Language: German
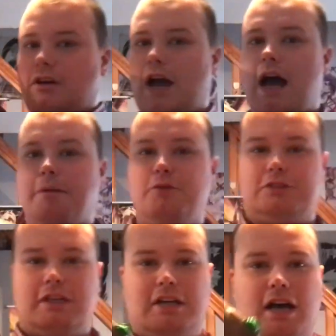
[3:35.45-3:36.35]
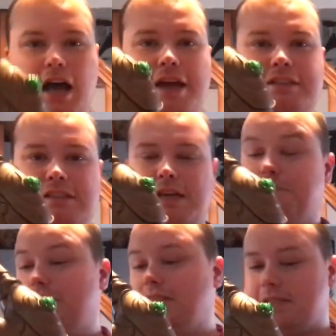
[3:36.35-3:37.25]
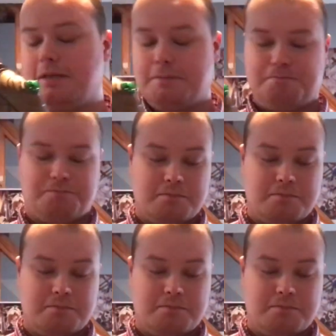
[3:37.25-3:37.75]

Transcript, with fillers: euer Arm wirkt danach extrem winzig.